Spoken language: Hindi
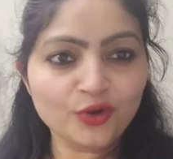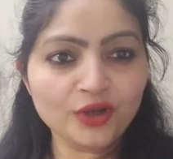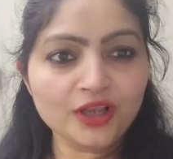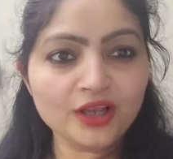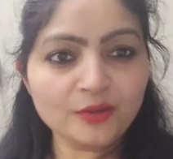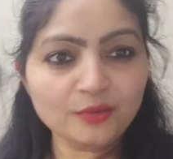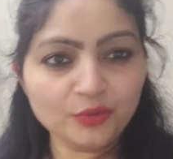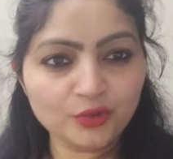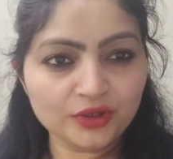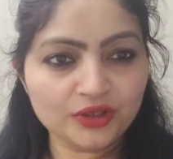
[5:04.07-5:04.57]
हो गए
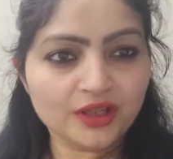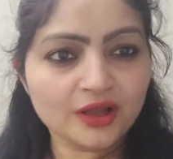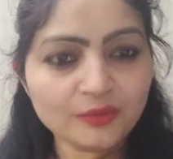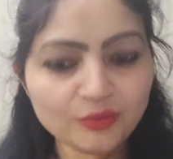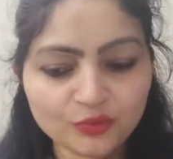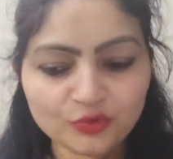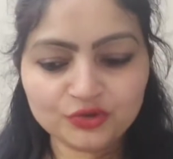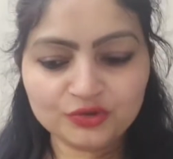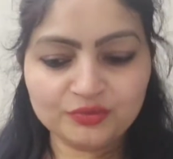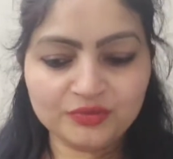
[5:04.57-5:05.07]
अब कोई ना
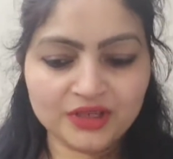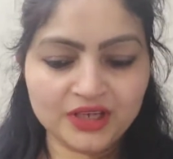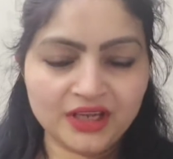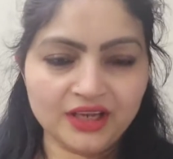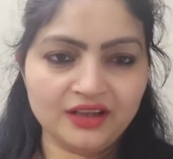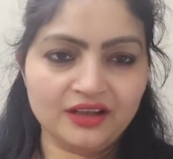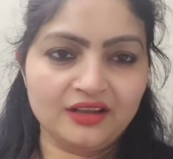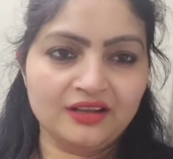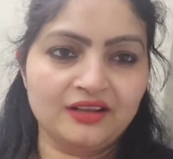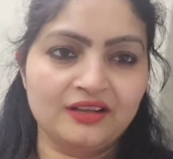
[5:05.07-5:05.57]
आप कुछ
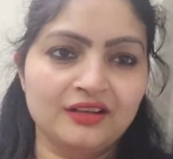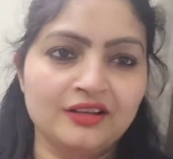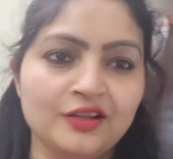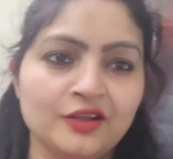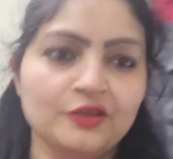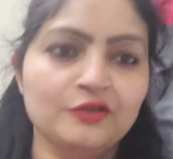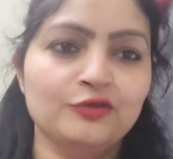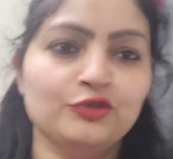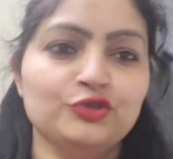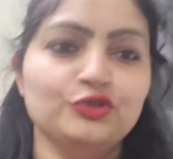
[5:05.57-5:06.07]
मिलेगा
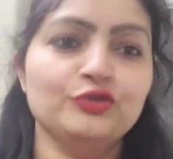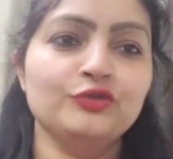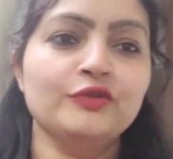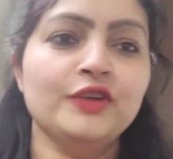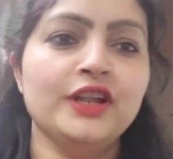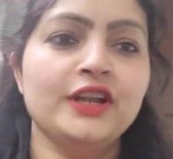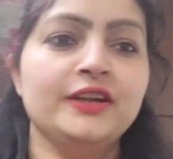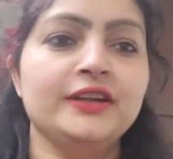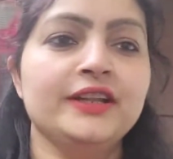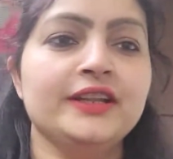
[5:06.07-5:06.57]
वो तो
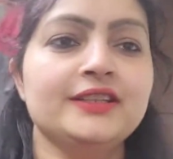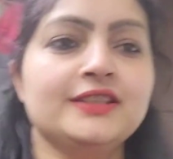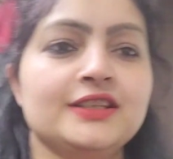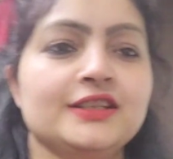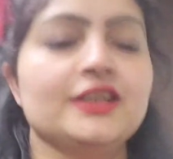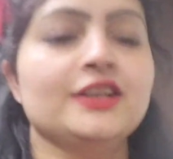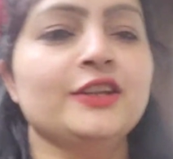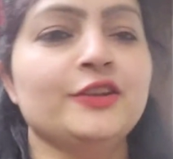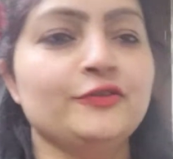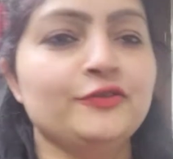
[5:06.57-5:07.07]
वैलेंटाइन
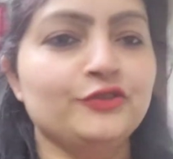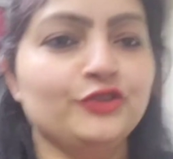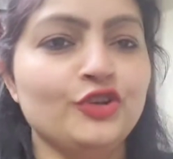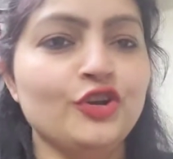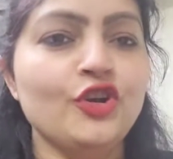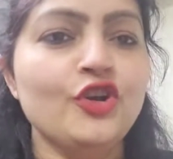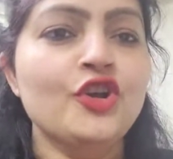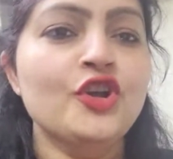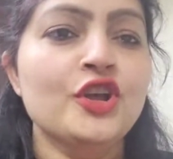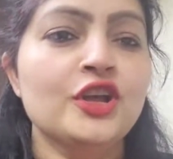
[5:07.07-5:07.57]
डे का गिफ्ट
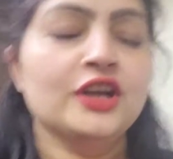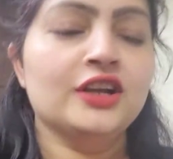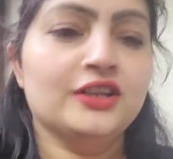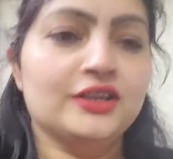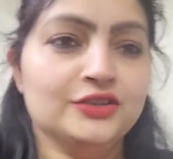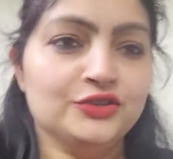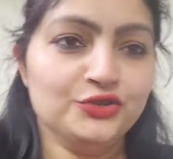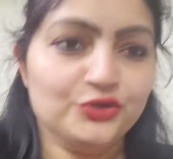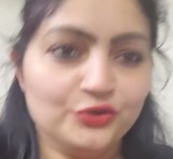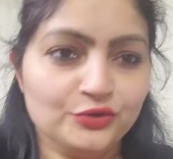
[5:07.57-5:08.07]
तो
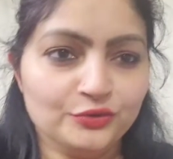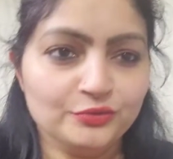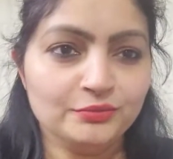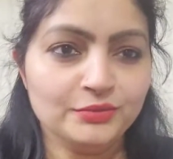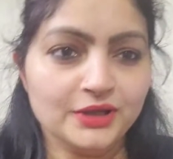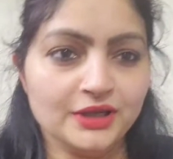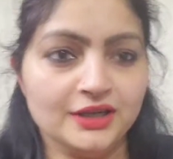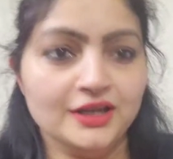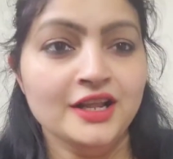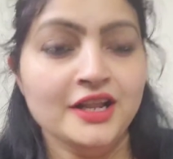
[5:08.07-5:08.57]
जो
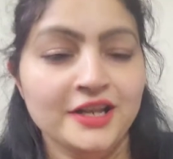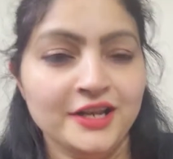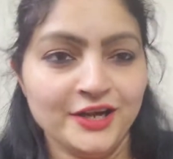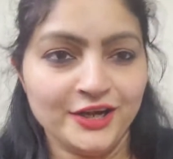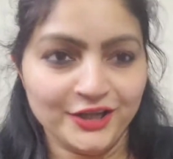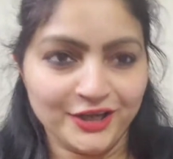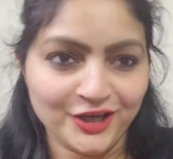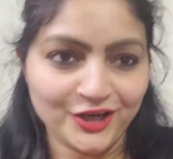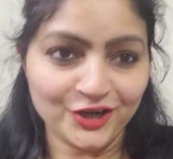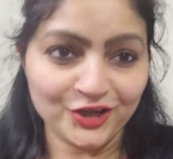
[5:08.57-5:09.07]

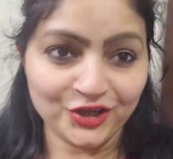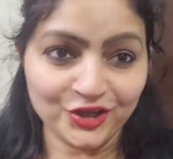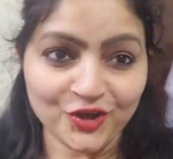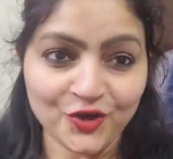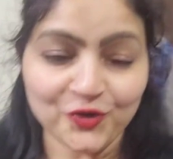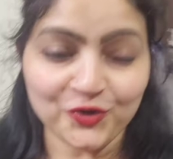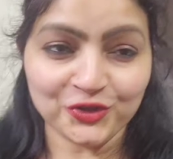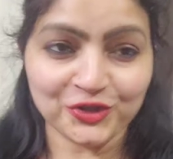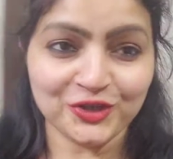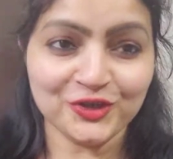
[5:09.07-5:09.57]
लड़के
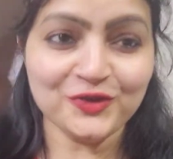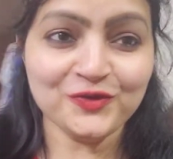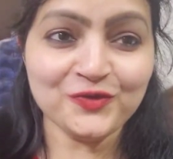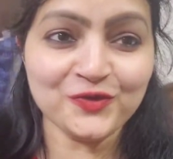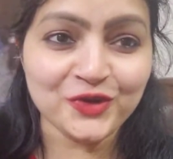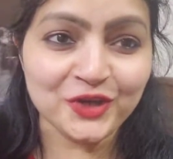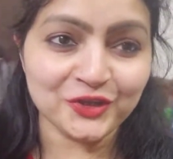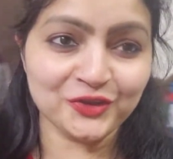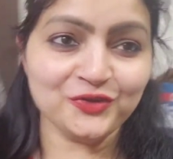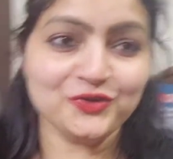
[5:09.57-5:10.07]
लड़कियां होते हैं ना
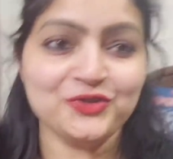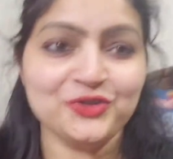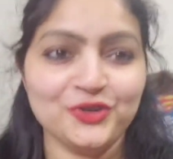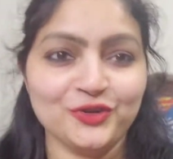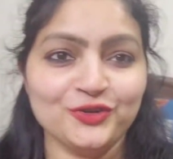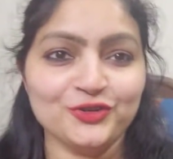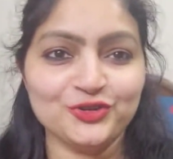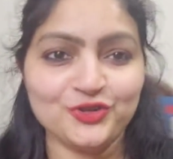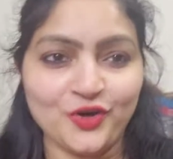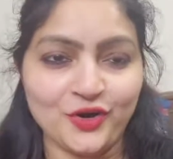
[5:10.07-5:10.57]
वो एक
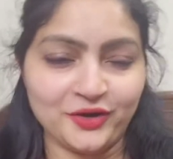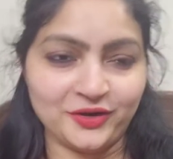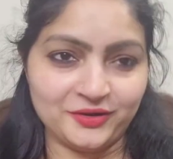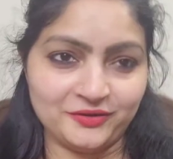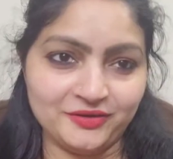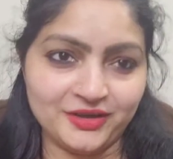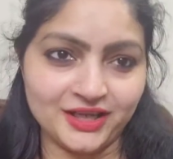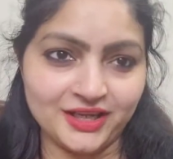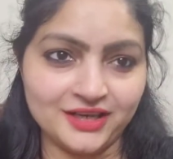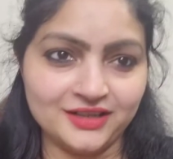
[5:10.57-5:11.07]
दूसरे को
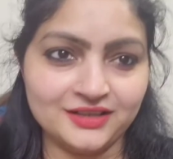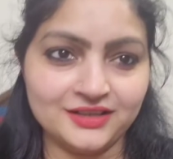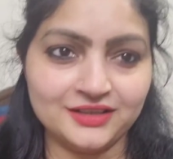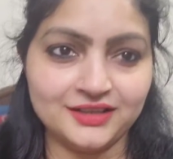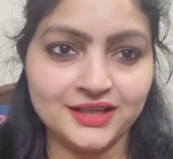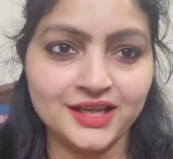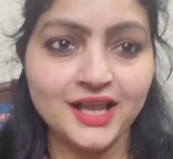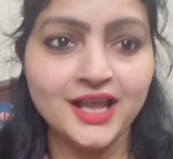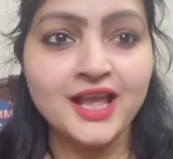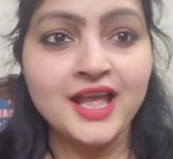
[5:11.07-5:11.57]
चॉकलेट वगैरह
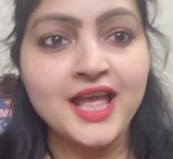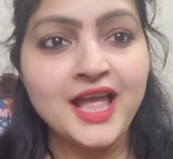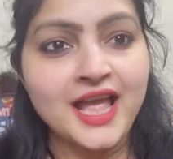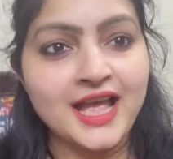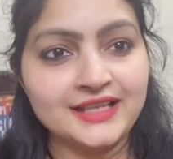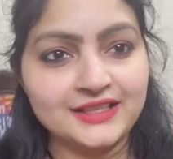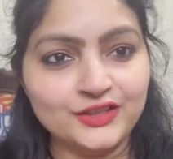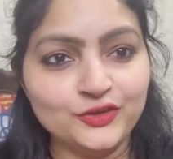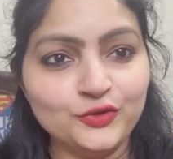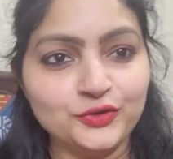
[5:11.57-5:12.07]
देते हैं
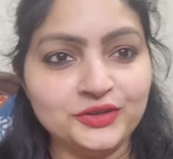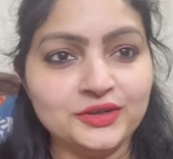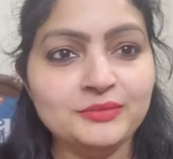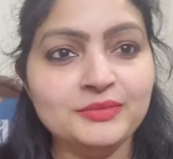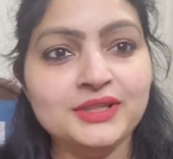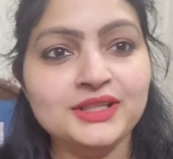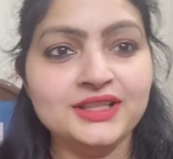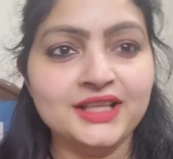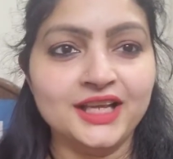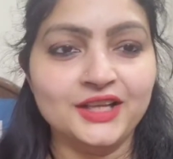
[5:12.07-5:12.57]
ऐसे कोई ना
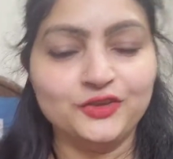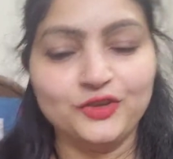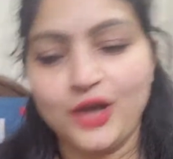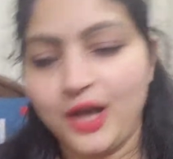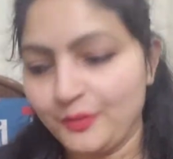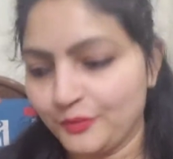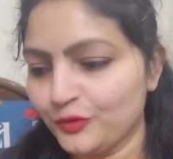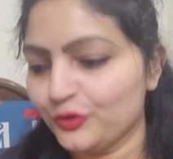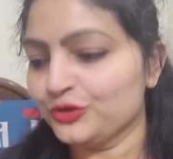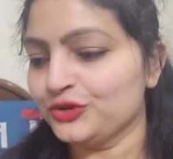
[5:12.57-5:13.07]
मिलता है तो
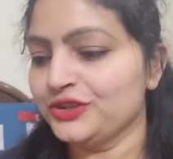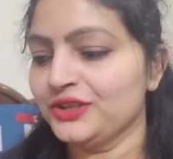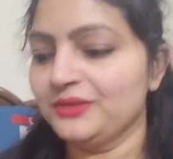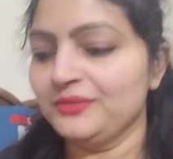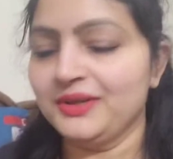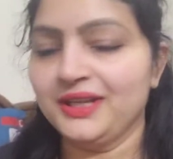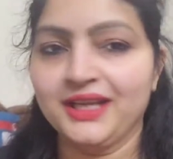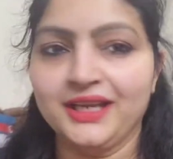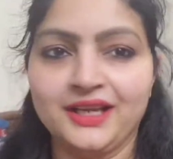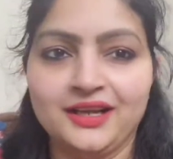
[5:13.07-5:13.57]
आपको कुछ
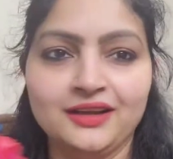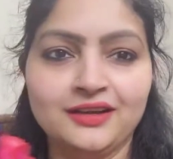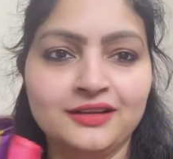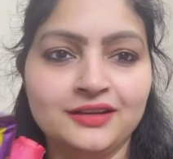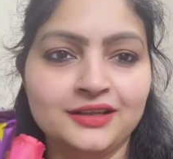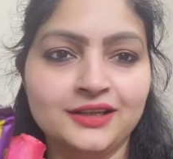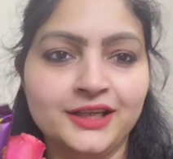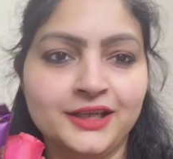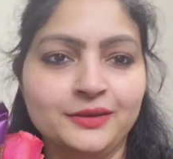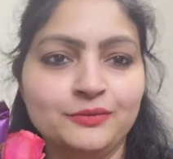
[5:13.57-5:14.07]
नहीं मिलेगा
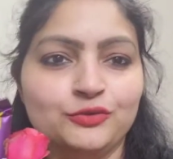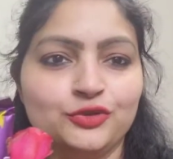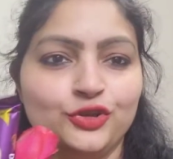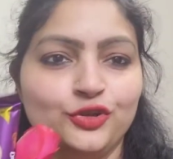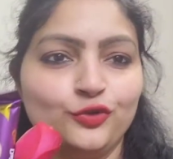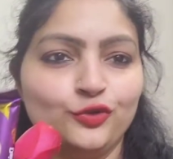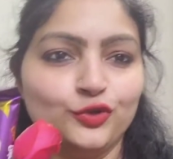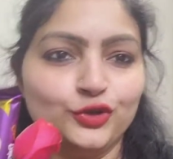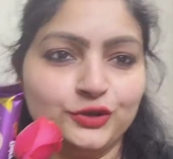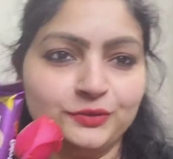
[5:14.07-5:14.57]
लेकिन
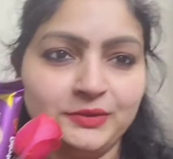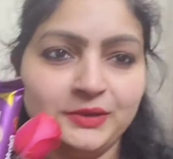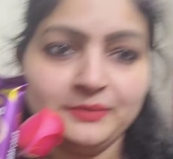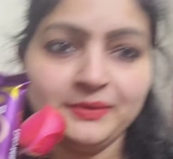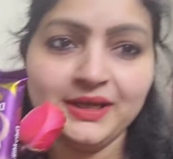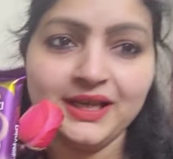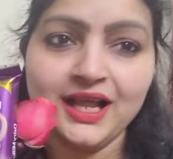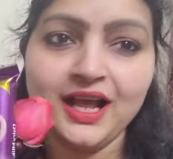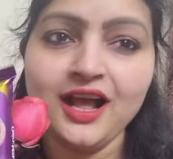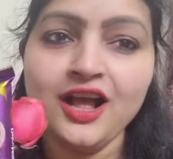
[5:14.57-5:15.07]
मुझे रोज भी
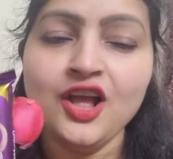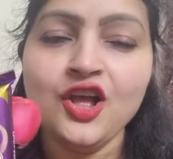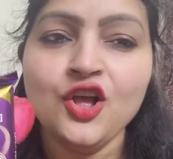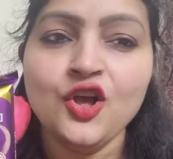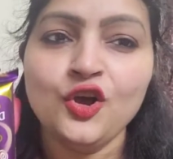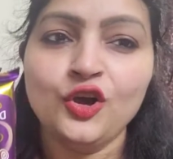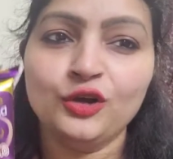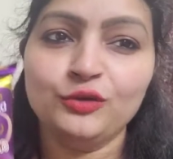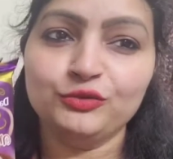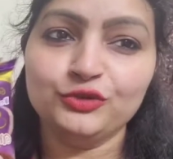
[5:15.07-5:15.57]
मिला
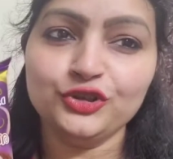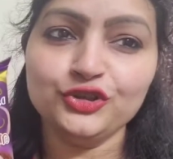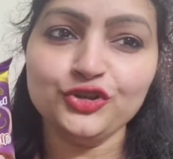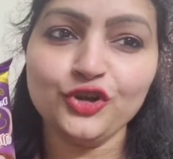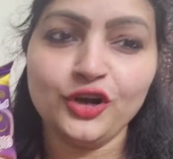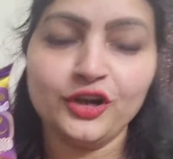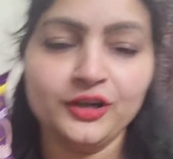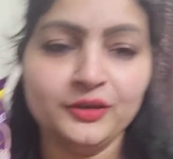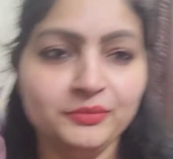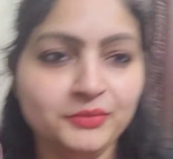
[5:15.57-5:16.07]
और मुझे
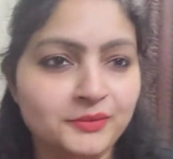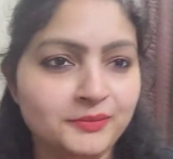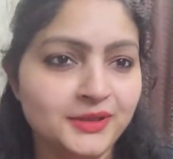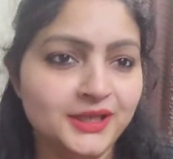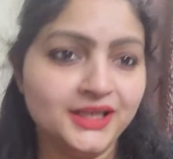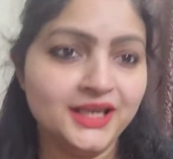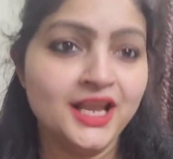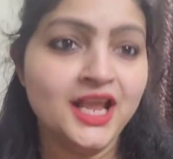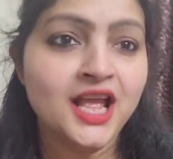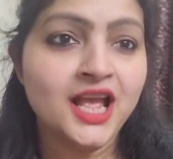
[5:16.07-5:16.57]
चॉकलेट भी
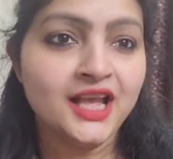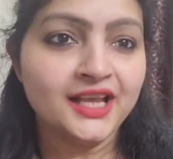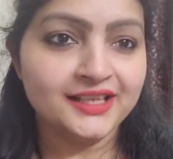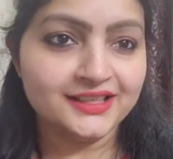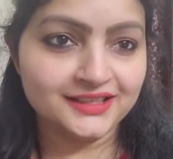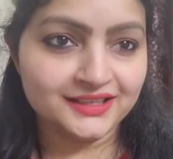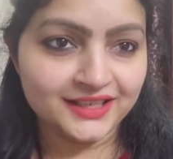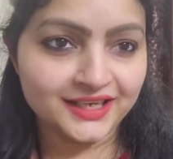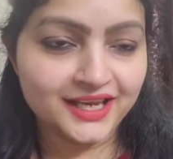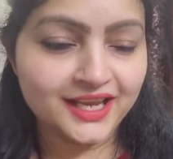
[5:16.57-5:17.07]
मिला
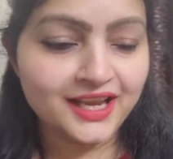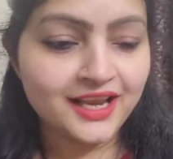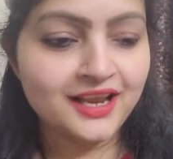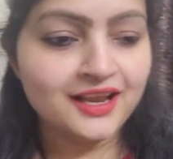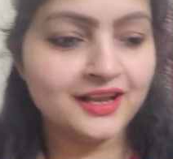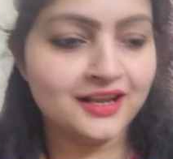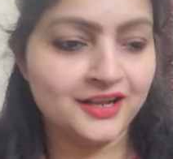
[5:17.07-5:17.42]
इसलिए